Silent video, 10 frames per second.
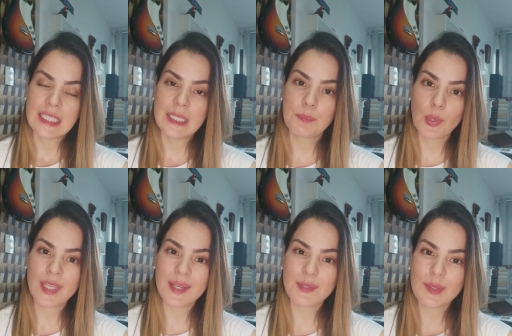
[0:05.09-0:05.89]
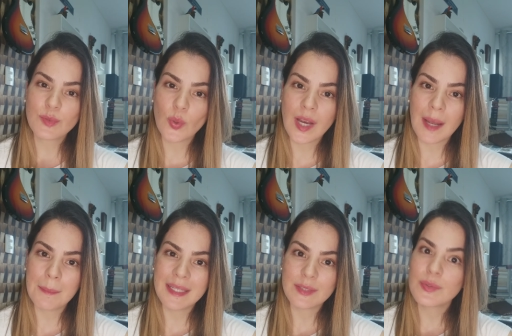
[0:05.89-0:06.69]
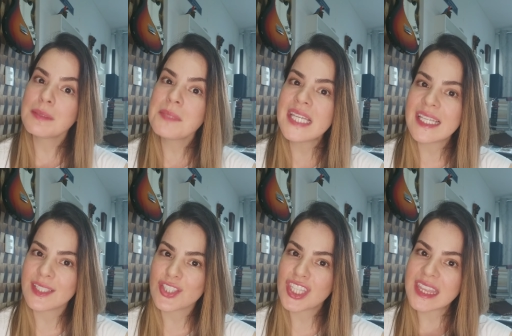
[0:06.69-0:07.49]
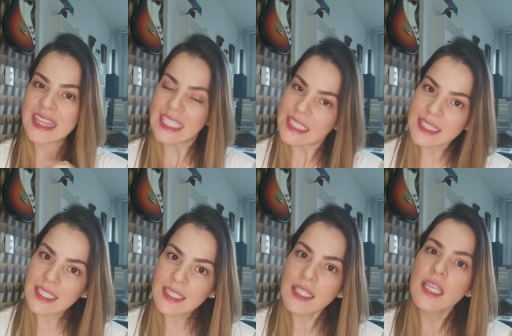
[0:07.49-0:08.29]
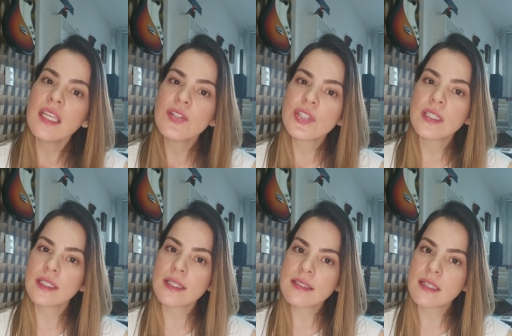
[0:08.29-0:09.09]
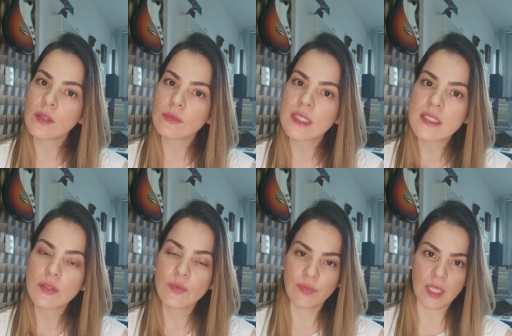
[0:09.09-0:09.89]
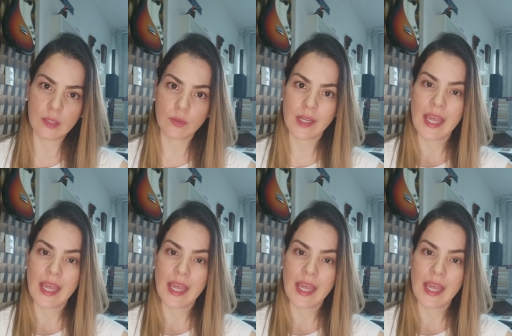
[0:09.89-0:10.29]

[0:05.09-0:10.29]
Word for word: e porque eu não estou cabendo em mim de tanta indignação desse governo,